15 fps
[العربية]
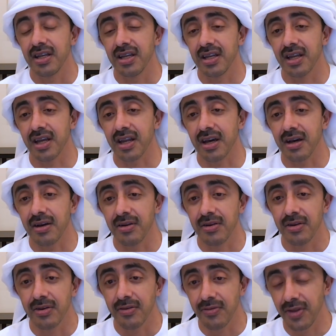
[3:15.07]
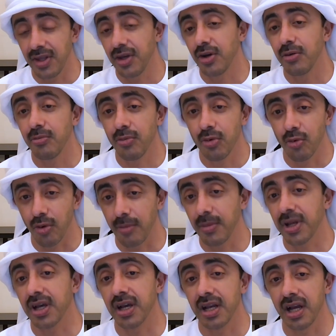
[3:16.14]
نرى فيهم
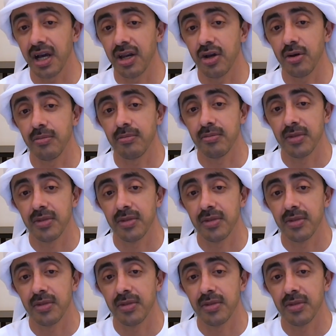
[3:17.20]
ومن خلالهم